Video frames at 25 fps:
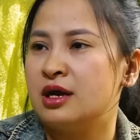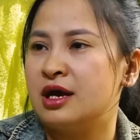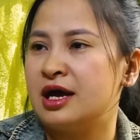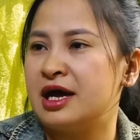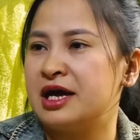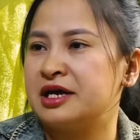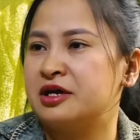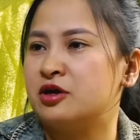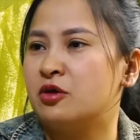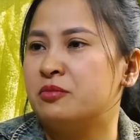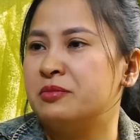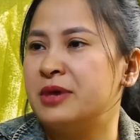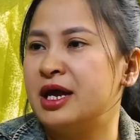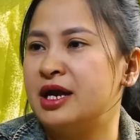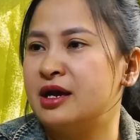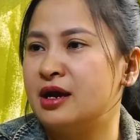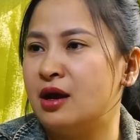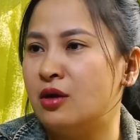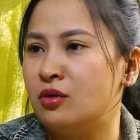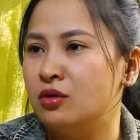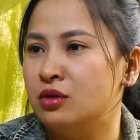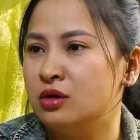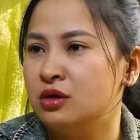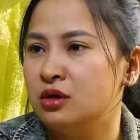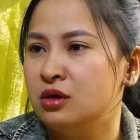Anh không biết đâu.
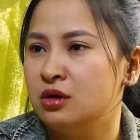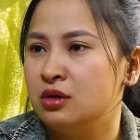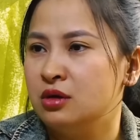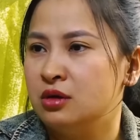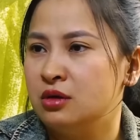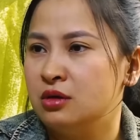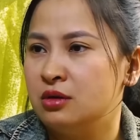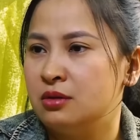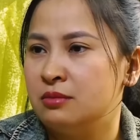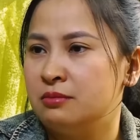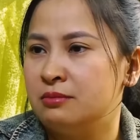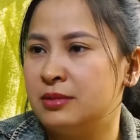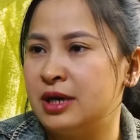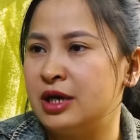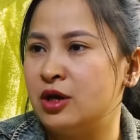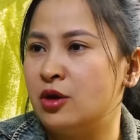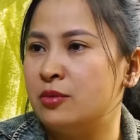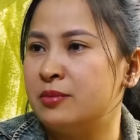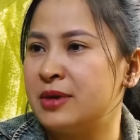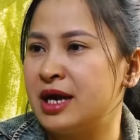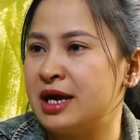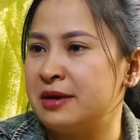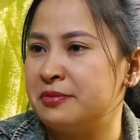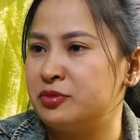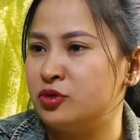Mấy
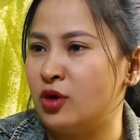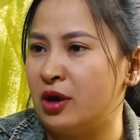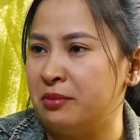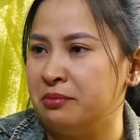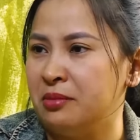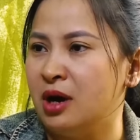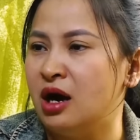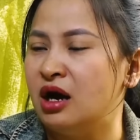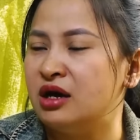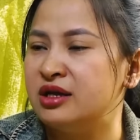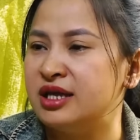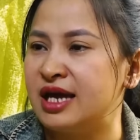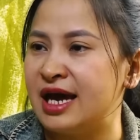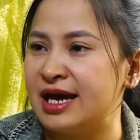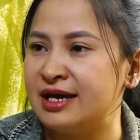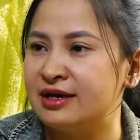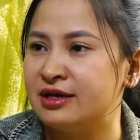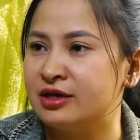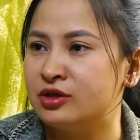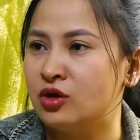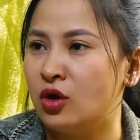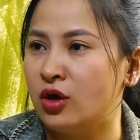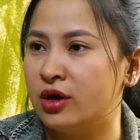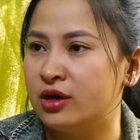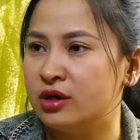hôm nay em toàn mơ thì anh
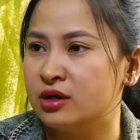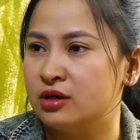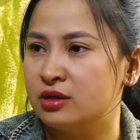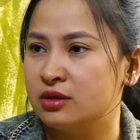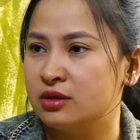ấy thôi.